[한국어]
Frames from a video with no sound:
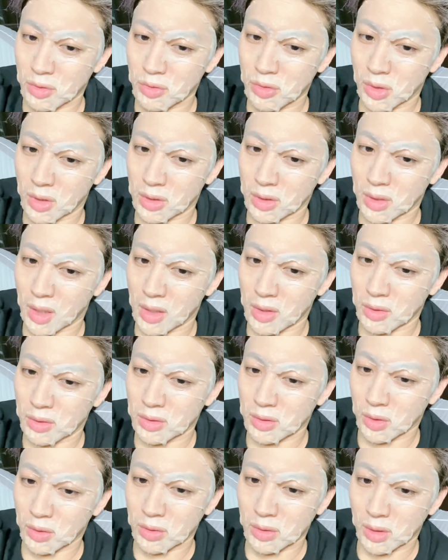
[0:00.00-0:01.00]
윤영이는
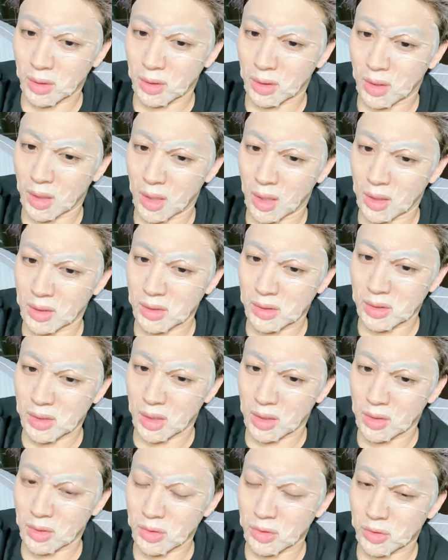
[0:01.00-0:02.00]
다이어트 어떻게
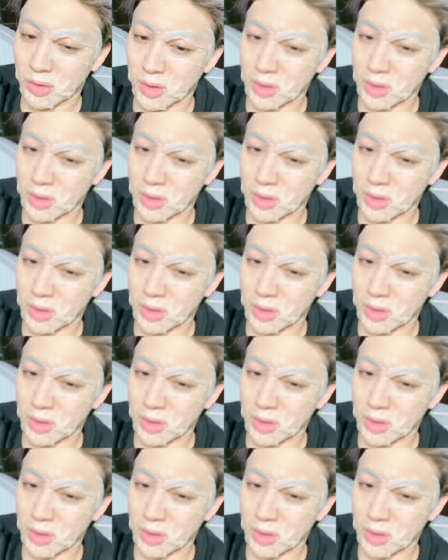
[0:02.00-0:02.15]
하는지 알려줄